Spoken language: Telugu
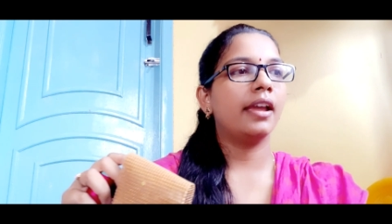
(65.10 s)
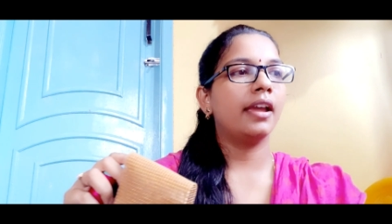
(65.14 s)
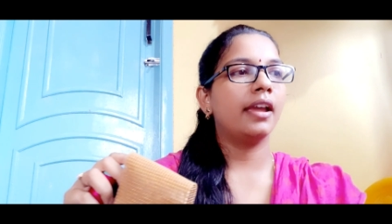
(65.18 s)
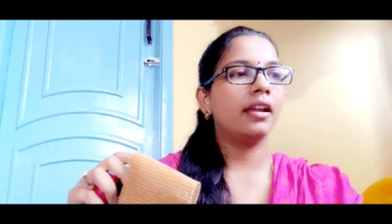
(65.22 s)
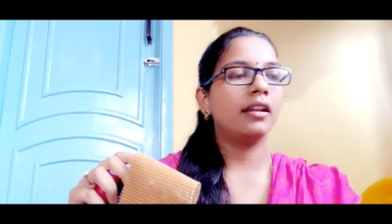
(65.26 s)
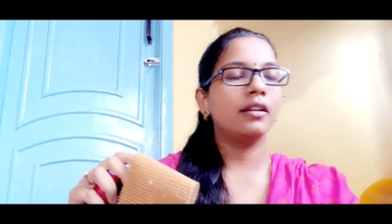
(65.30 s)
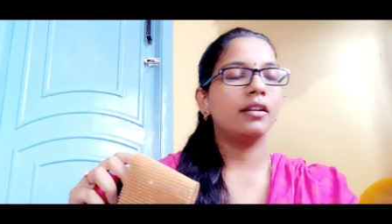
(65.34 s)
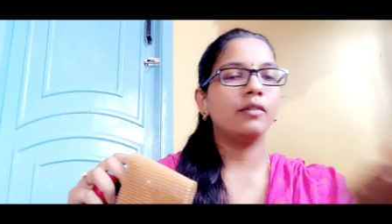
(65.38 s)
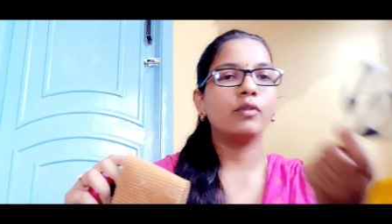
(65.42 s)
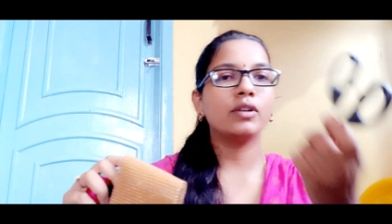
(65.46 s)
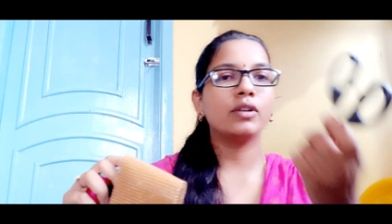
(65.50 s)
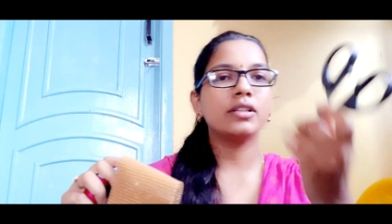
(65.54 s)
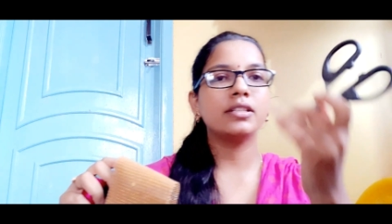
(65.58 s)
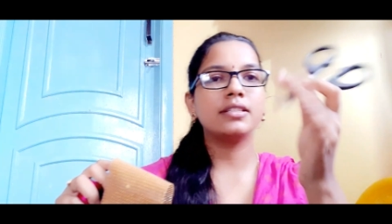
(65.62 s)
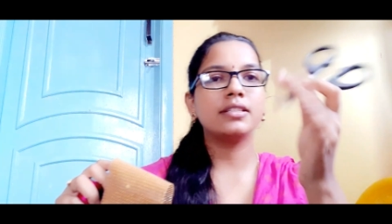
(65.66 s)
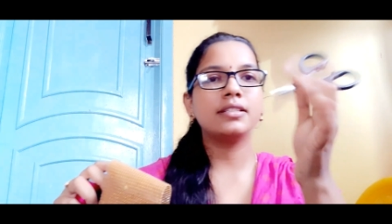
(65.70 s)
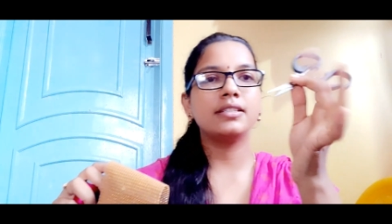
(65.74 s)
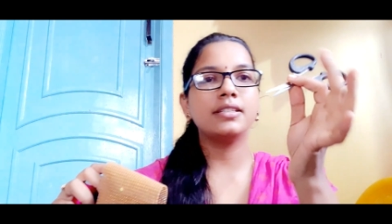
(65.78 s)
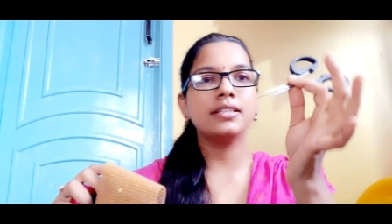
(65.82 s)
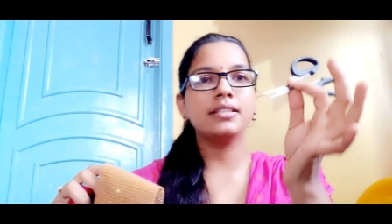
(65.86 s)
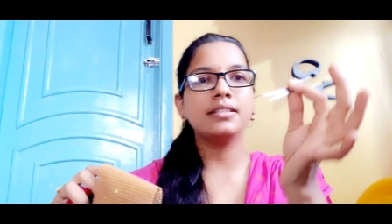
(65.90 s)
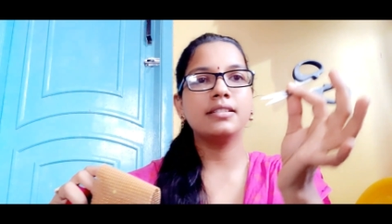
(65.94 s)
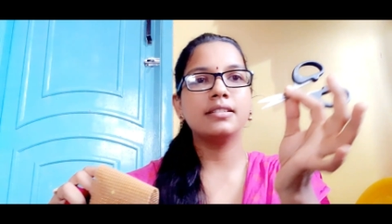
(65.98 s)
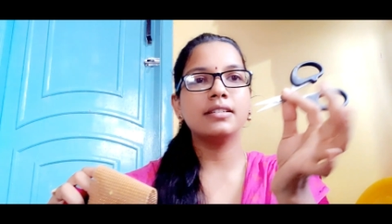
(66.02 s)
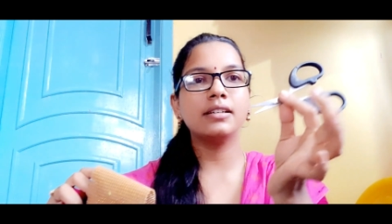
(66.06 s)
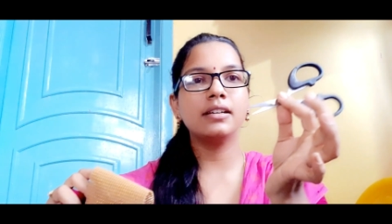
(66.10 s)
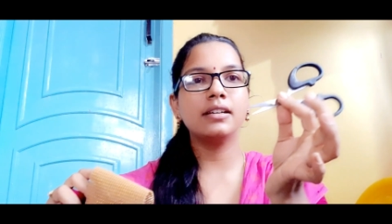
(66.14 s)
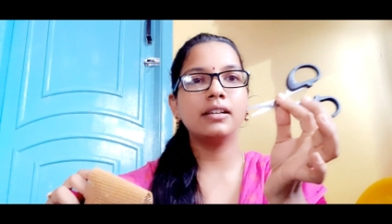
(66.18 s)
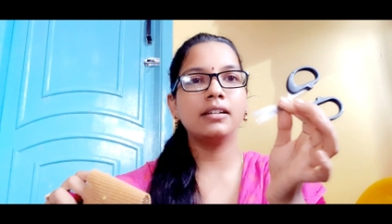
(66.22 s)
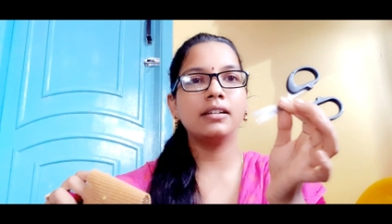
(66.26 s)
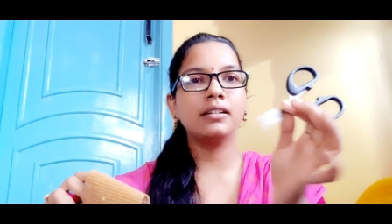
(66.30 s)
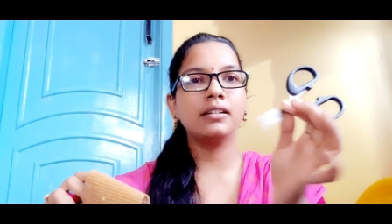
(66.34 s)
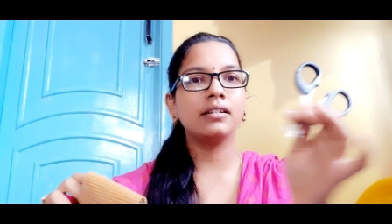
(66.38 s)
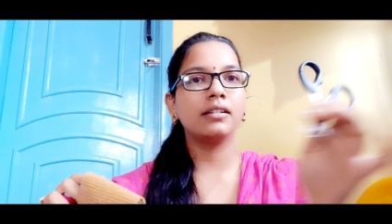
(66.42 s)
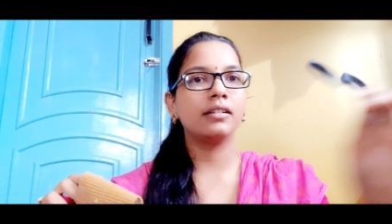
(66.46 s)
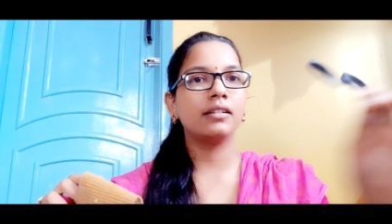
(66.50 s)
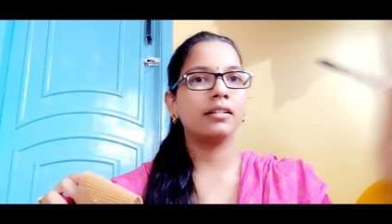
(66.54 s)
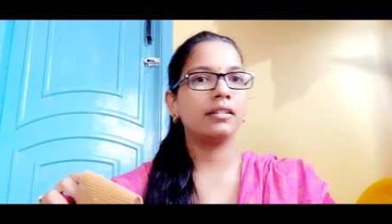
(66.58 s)
అండ్ వన్ సీజర్
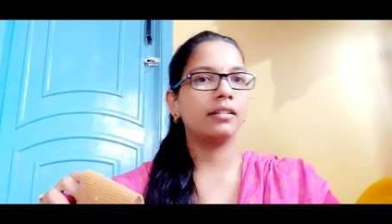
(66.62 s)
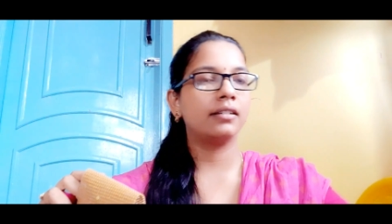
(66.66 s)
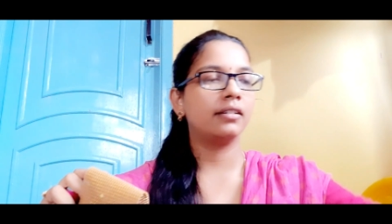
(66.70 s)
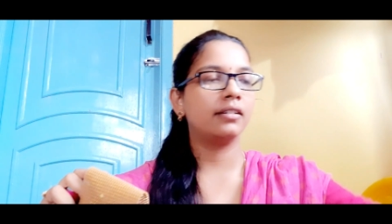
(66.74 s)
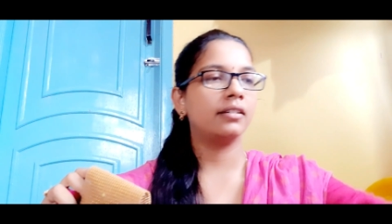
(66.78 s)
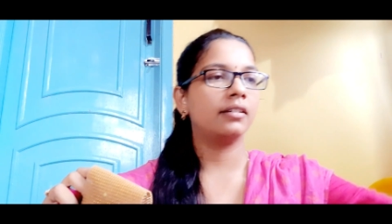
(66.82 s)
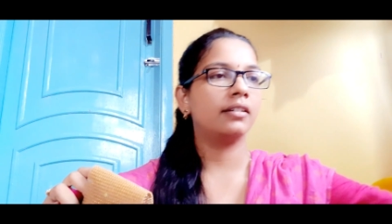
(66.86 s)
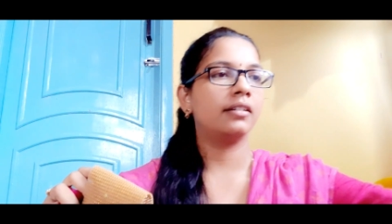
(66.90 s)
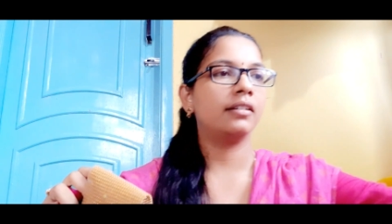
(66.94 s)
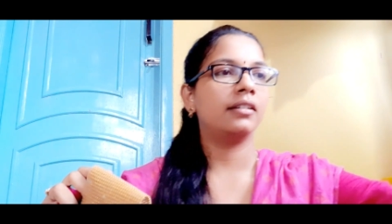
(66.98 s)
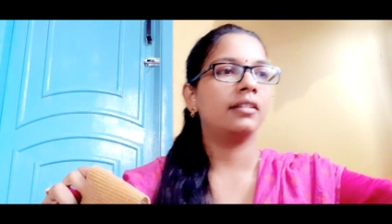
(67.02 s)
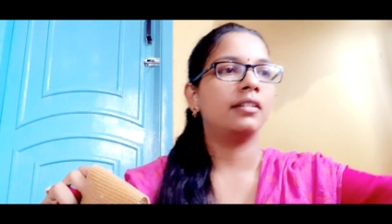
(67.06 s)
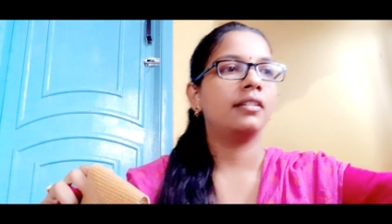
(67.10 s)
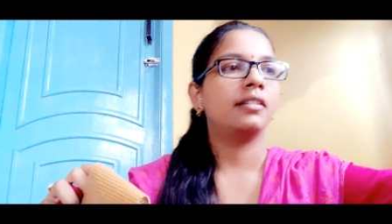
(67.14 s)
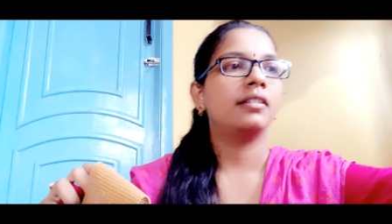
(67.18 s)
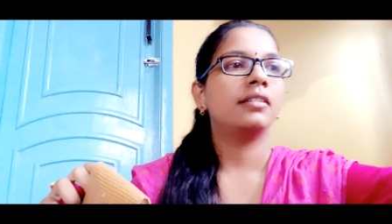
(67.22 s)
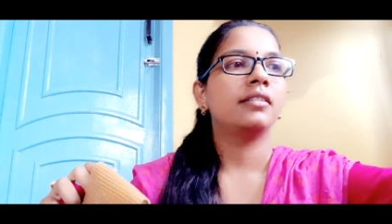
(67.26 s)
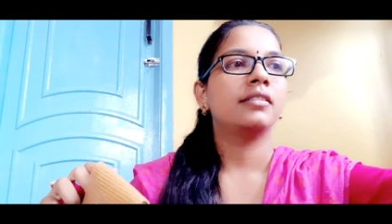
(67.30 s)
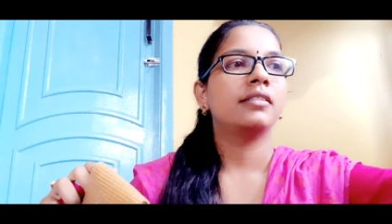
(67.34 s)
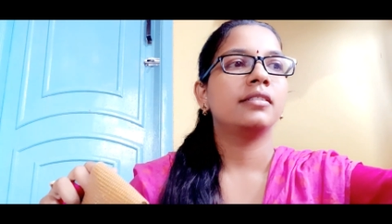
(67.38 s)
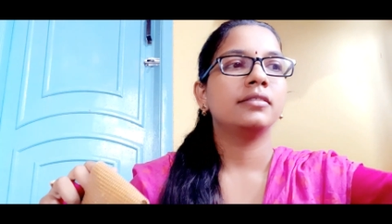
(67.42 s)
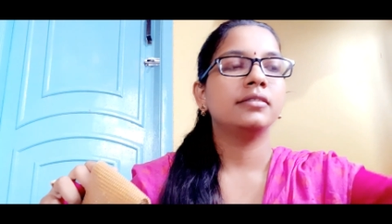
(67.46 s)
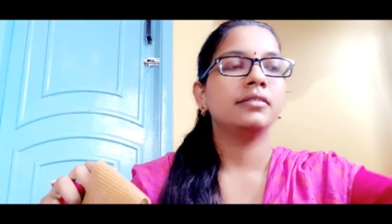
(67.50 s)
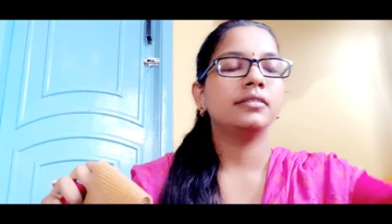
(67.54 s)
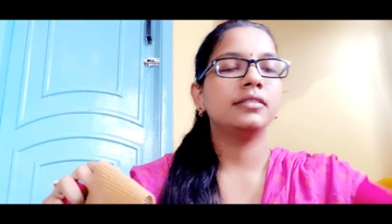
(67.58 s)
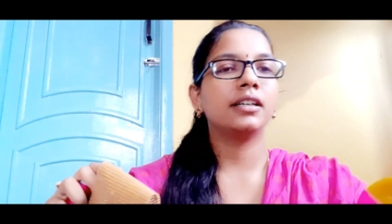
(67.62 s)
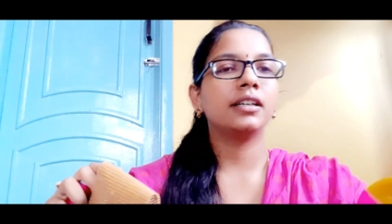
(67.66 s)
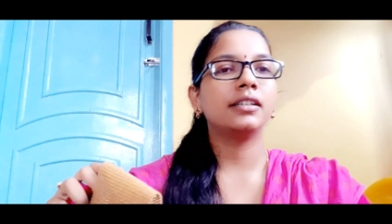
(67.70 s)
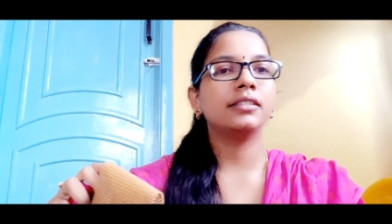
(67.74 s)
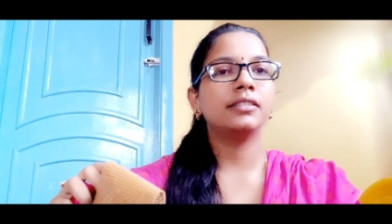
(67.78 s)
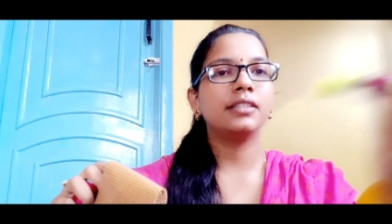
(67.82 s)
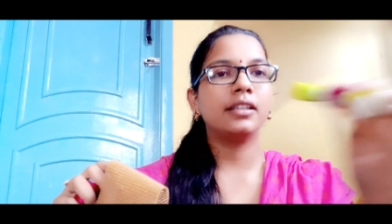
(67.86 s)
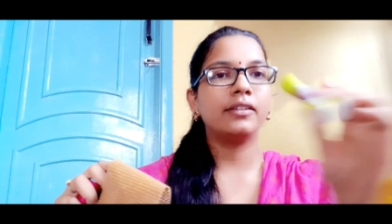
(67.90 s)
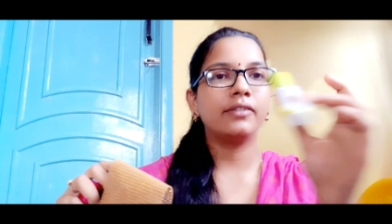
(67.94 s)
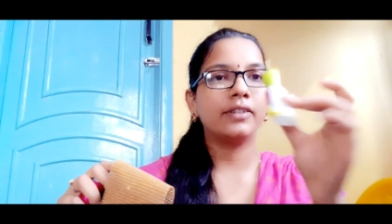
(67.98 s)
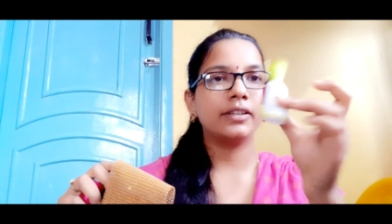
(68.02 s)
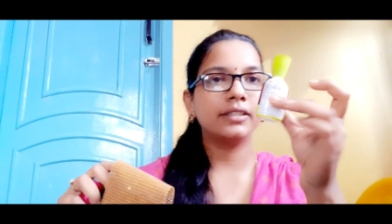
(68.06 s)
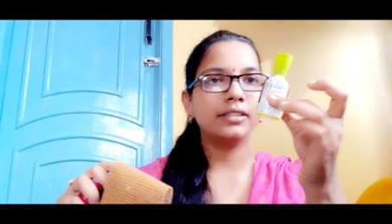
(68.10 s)
దాని
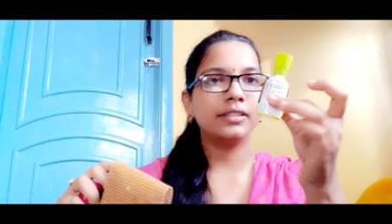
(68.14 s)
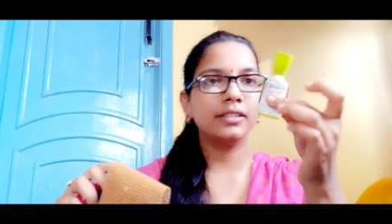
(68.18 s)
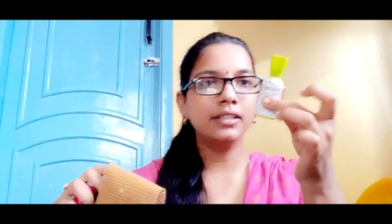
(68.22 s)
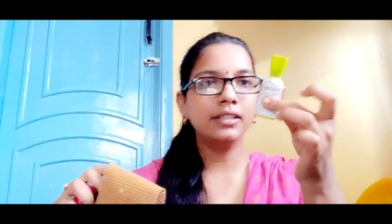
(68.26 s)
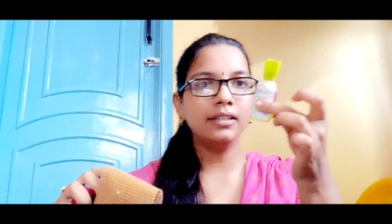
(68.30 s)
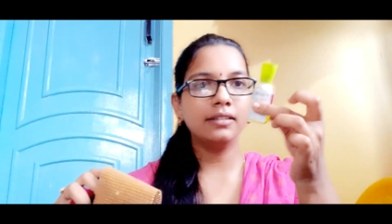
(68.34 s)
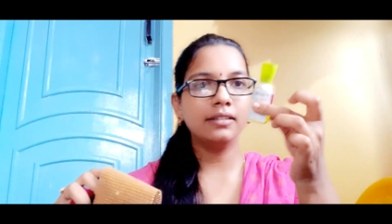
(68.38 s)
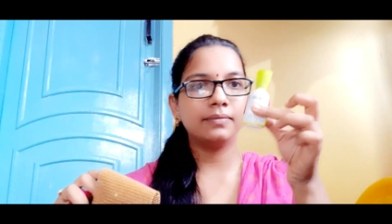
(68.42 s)
తర్వాత